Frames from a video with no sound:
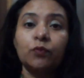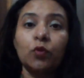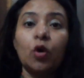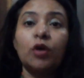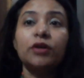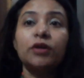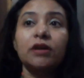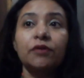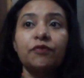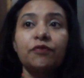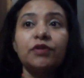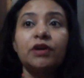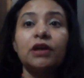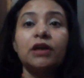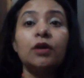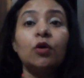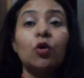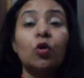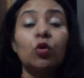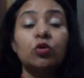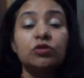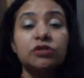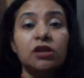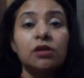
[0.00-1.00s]
और डेफिनेटली
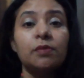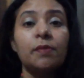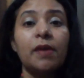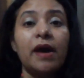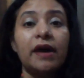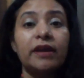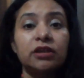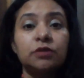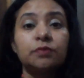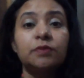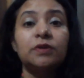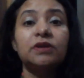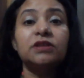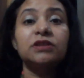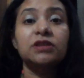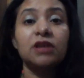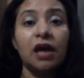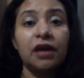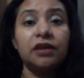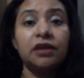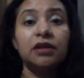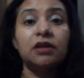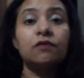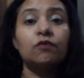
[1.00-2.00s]
होटल मैनेजमेंट
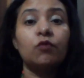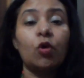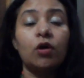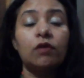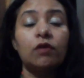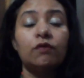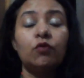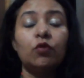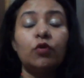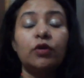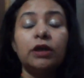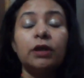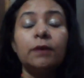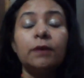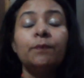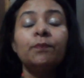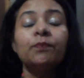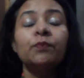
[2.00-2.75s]
सारी इन्वॉल्व होगी